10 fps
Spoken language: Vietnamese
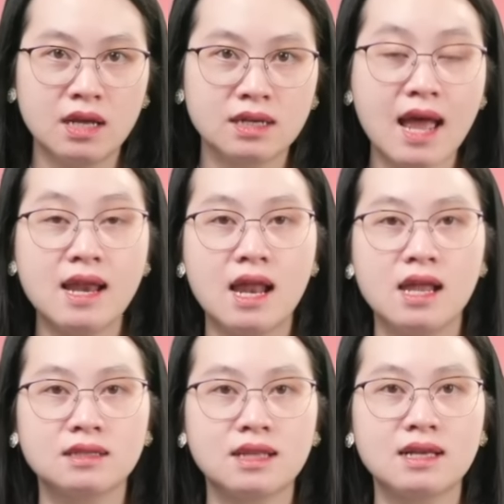Đây là
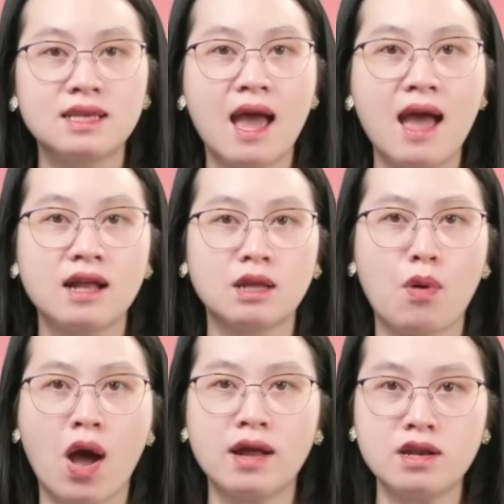lần tăng giá hàng tạp
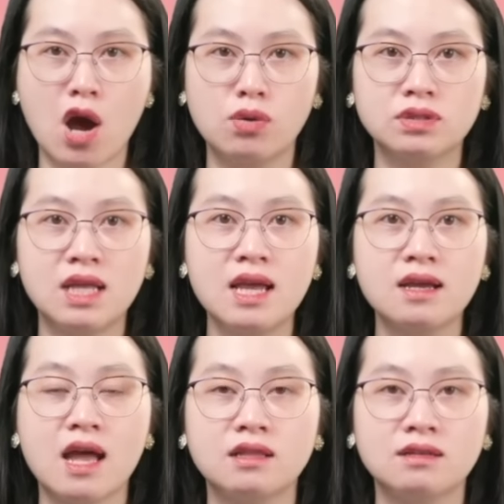hóa đầu tiên
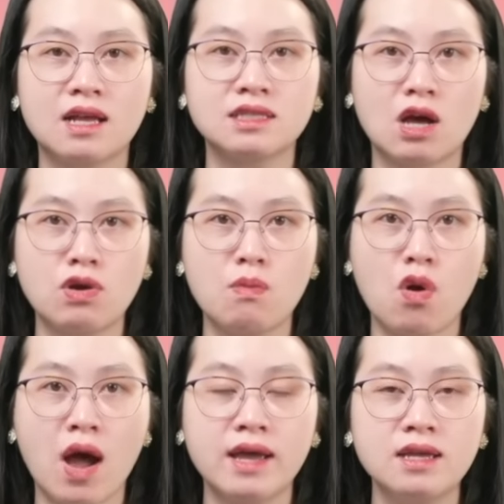kể từ tháng sáu năm
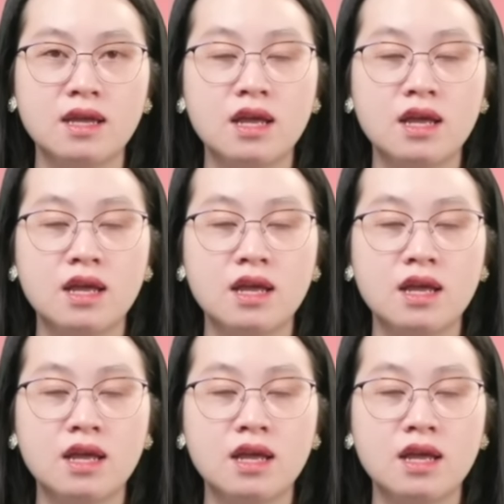ngoái.